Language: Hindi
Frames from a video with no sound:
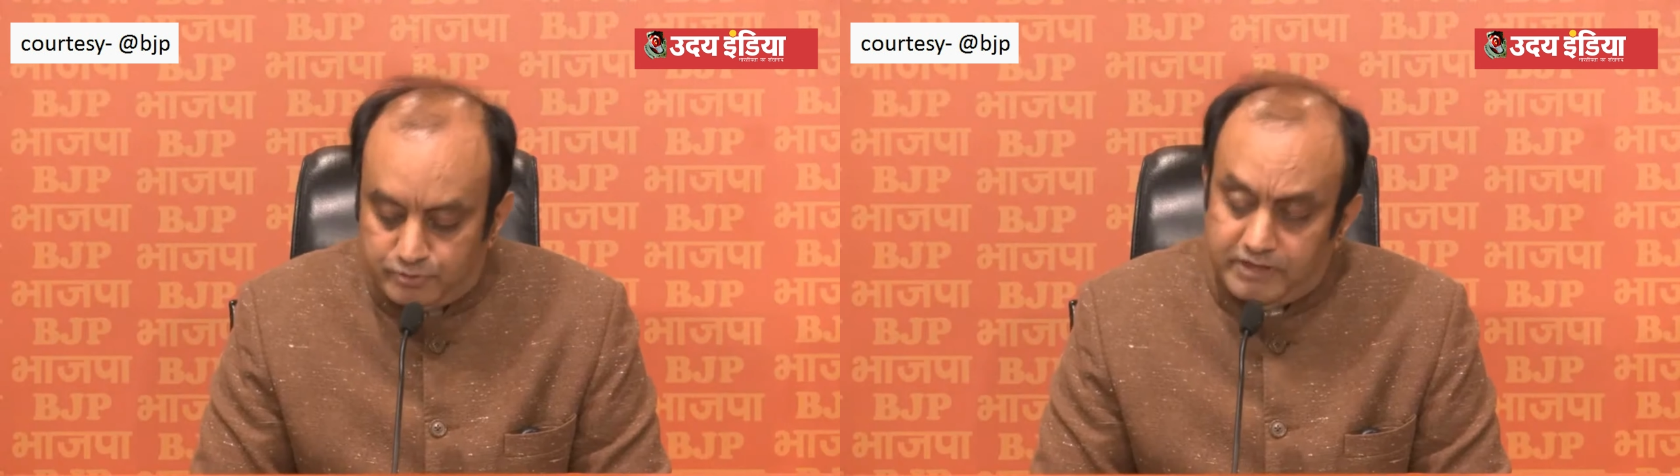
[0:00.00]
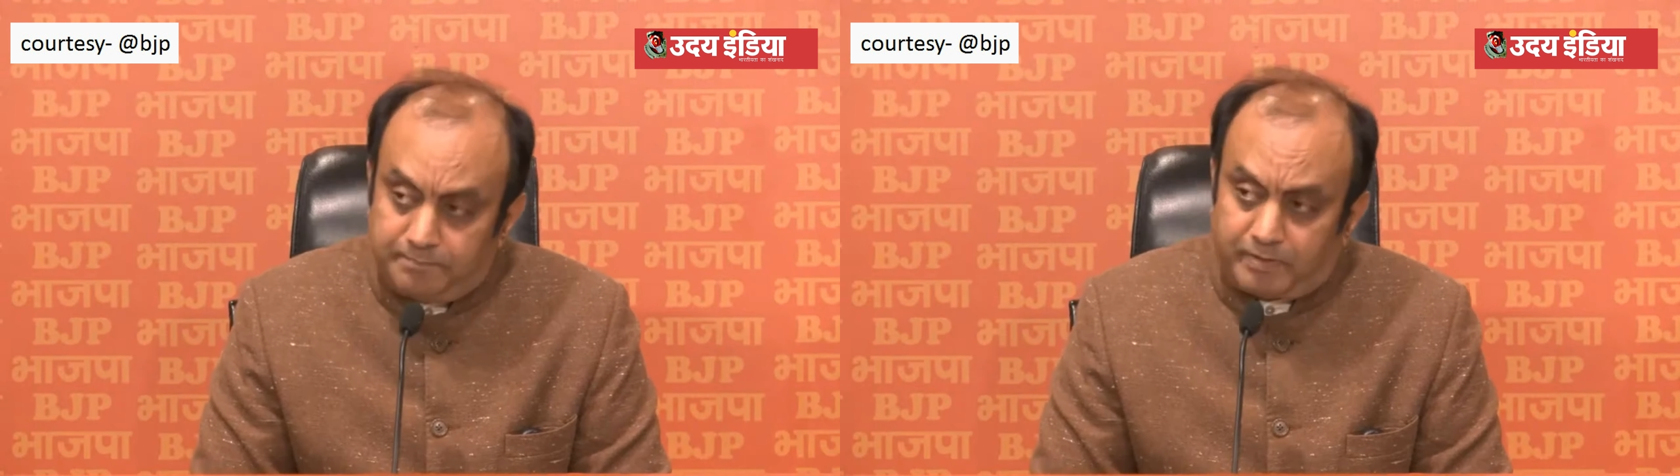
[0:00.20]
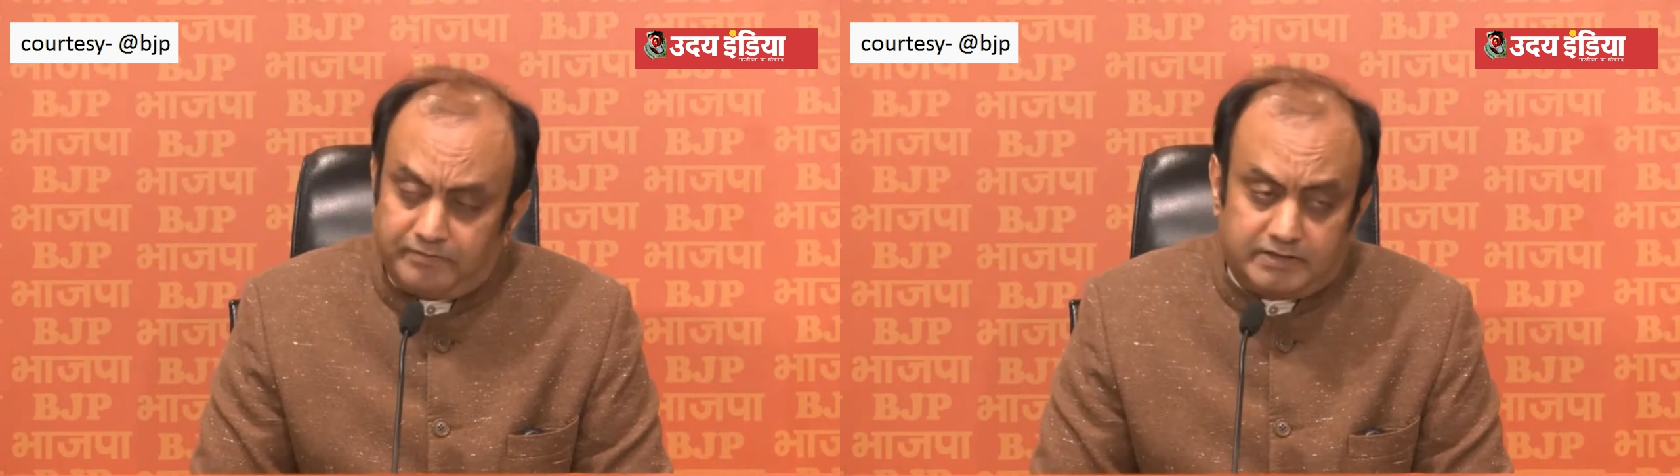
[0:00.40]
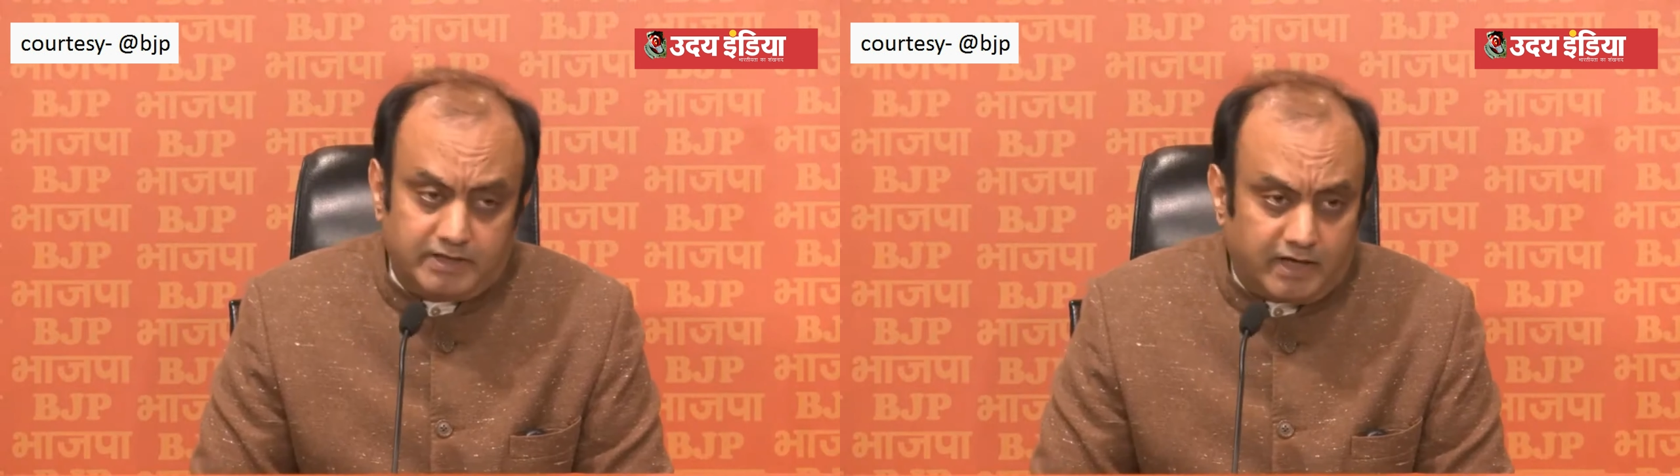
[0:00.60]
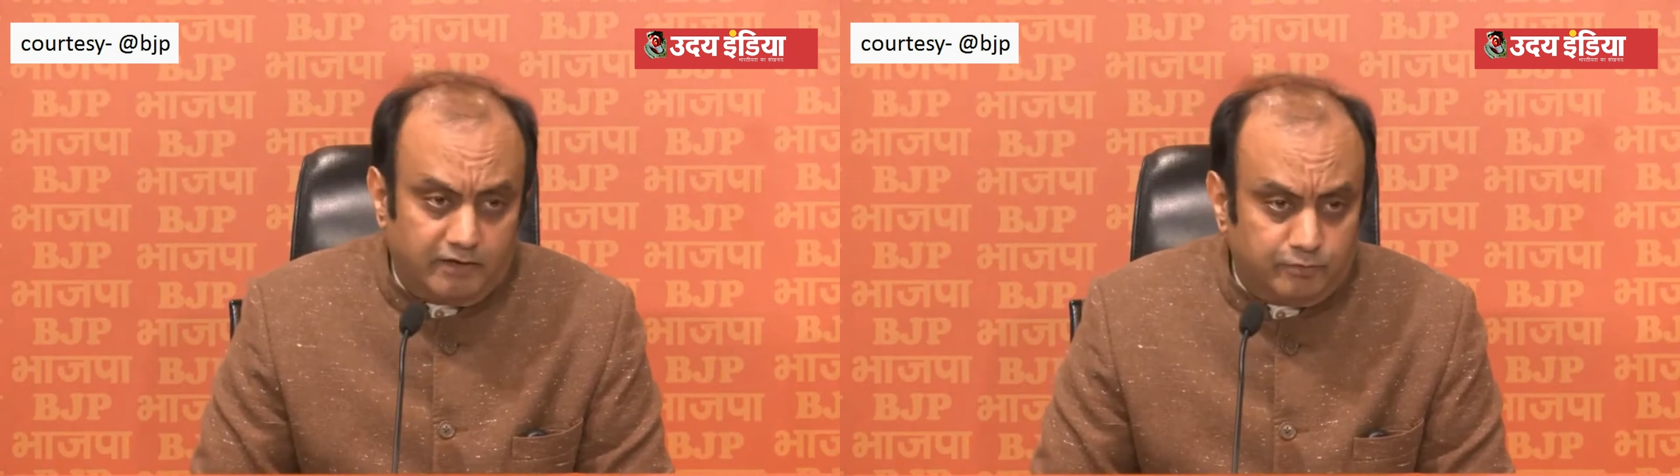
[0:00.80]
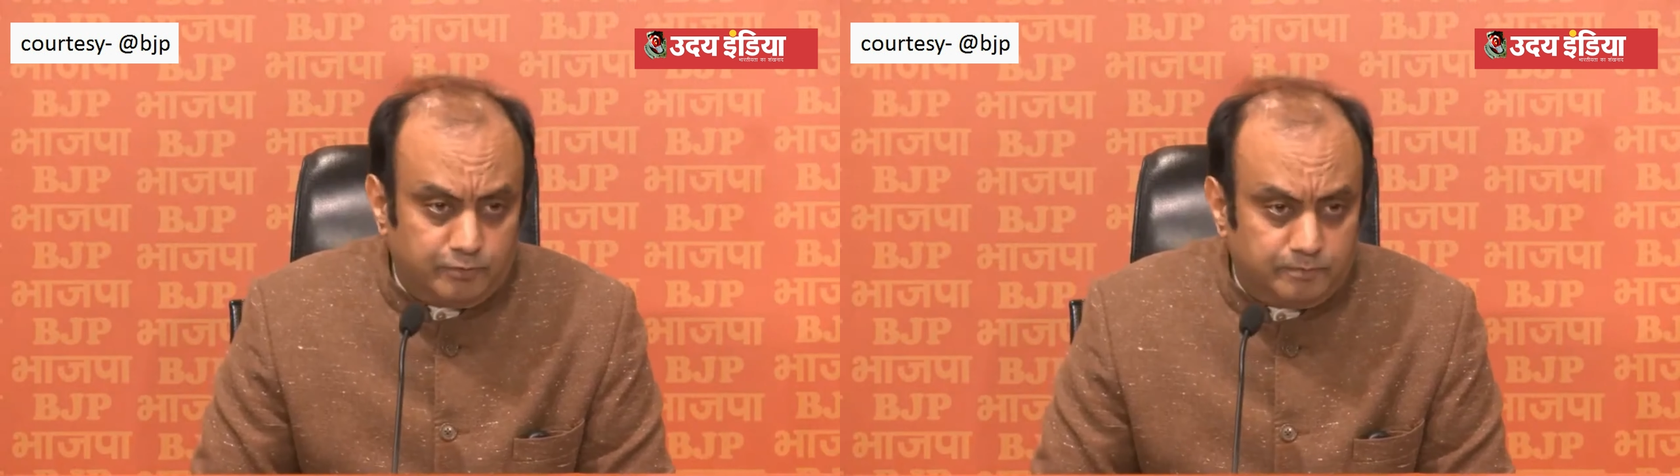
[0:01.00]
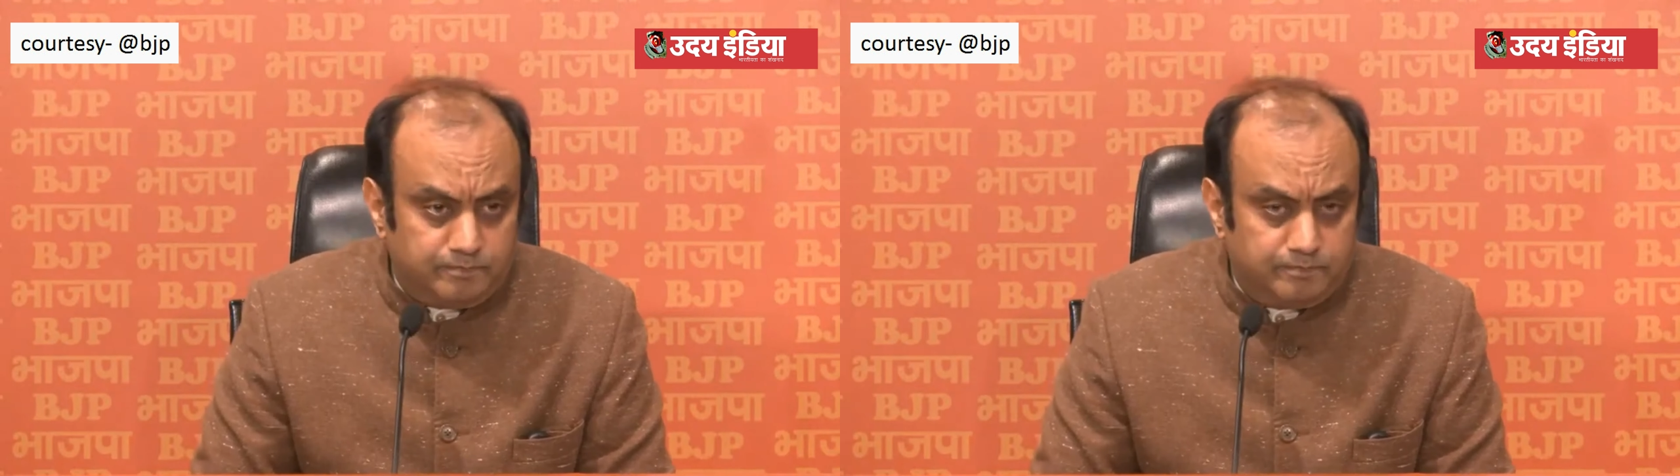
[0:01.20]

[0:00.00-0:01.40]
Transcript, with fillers: उसी प्रवृत्ति के अनुरूप